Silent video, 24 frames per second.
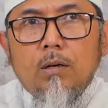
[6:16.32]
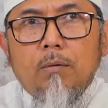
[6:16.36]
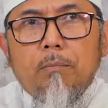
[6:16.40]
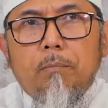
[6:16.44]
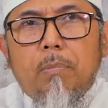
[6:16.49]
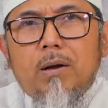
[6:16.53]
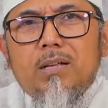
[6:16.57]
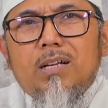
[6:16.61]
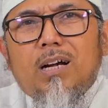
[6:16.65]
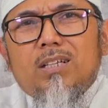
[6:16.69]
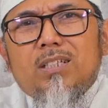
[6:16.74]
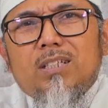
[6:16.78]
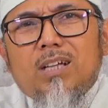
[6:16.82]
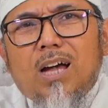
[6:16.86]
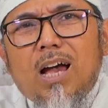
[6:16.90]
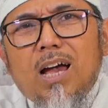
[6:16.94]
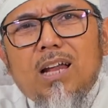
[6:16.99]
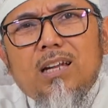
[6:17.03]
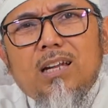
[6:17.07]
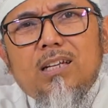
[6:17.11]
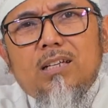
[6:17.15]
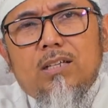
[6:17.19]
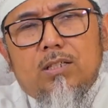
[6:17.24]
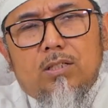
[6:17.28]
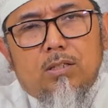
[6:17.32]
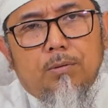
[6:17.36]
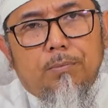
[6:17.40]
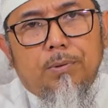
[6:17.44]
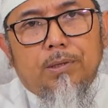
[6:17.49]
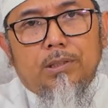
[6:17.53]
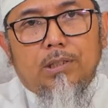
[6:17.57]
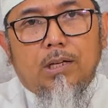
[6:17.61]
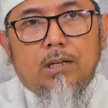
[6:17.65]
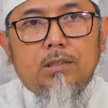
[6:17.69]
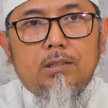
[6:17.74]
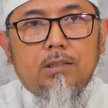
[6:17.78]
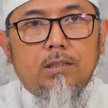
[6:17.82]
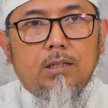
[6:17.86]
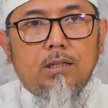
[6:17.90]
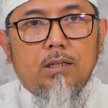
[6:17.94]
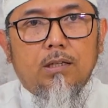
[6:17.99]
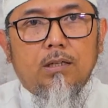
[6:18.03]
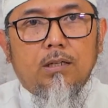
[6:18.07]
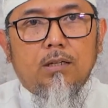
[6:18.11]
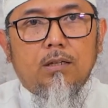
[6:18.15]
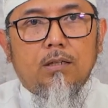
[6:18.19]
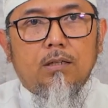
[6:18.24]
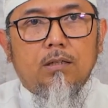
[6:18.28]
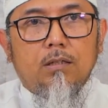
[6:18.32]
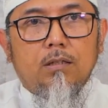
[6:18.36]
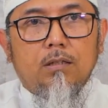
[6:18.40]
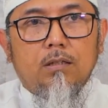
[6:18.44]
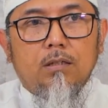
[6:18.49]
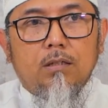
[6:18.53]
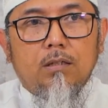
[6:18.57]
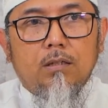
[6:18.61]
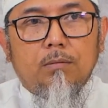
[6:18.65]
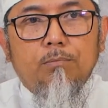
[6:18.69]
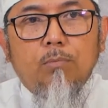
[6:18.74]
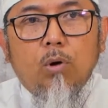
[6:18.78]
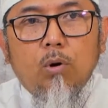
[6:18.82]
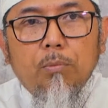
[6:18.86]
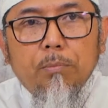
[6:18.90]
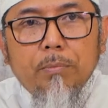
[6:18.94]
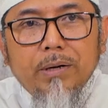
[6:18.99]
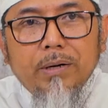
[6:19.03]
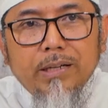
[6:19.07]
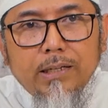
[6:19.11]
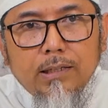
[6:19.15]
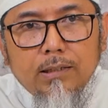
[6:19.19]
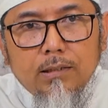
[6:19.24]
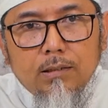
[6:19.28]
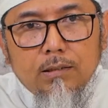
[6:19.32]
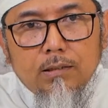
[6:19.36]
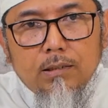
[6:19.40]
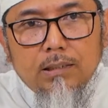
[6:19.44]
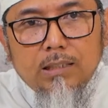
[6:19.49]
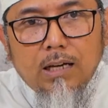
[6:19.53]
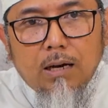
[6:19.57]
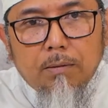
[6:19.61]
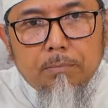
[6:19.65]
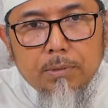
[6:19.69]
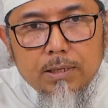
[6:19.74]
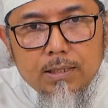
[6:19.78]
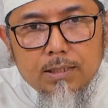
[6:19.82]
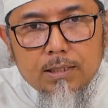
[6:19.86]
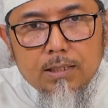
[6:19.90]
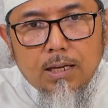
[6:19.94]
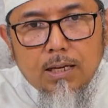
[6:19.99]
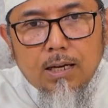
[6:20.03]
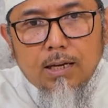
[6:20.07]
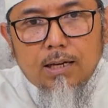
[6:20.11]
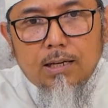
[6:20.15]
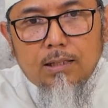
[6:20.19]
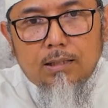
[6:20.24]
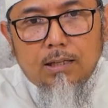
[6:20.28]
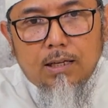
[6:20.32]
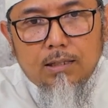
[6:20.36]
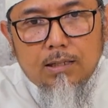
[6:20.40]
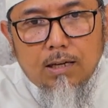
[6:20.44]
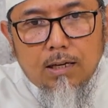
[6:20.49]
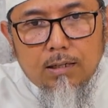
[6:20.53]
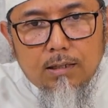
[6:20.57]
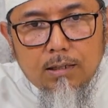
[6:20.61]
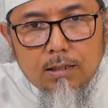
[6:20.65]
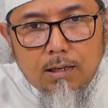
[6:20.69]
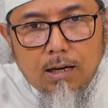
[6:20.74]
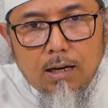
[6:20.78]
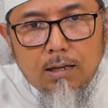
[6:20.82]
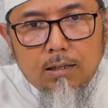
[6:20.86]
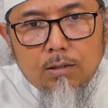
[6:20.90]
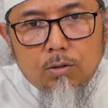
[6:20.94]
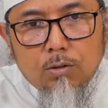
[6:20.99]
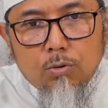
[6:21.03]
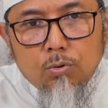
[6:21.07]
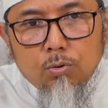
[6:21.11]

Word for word: Banyak sekali sebenarnya momen yang bisa kita jadikan